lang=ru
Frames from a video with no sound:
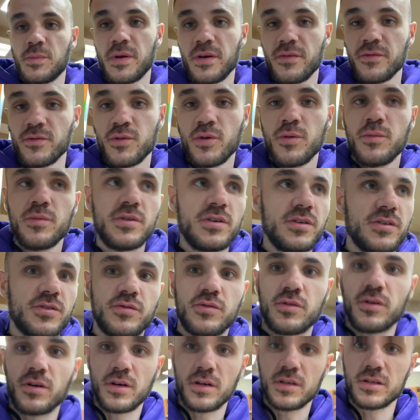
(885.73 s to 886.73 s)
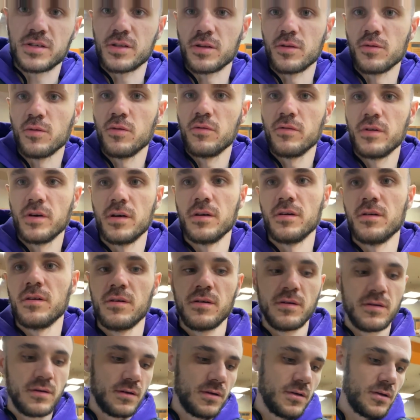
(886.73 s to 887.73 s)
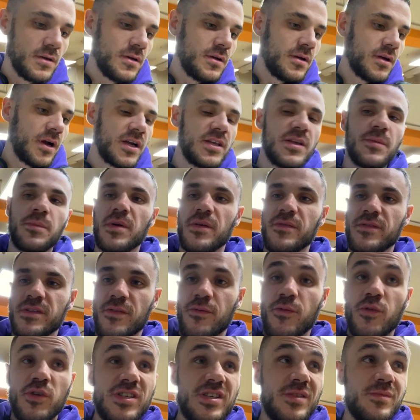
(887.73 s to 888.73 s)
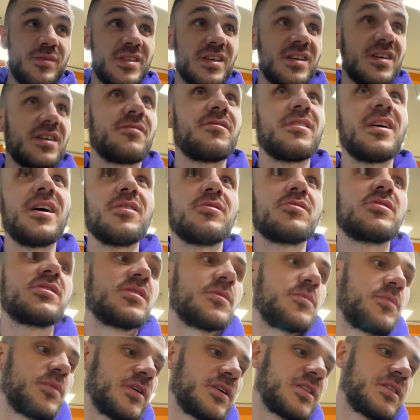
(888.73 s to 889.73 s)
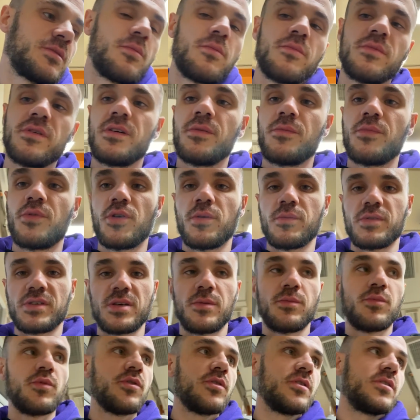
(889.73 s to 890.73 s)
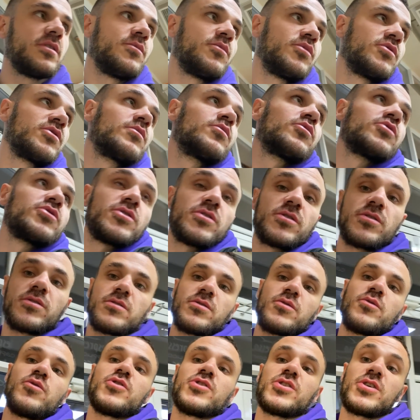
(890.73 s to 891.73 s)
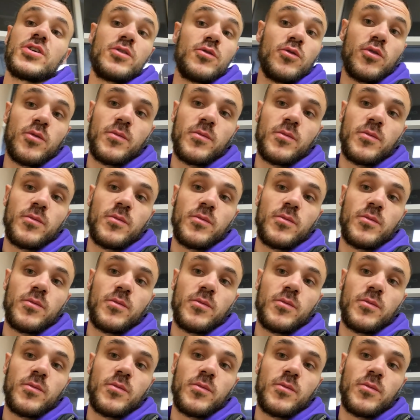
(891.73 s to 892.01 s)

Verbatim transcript: Прям в доме есть такая столовая. Они, правда, 8 закрываются, поэтому мы берем с собой и будем уже кушать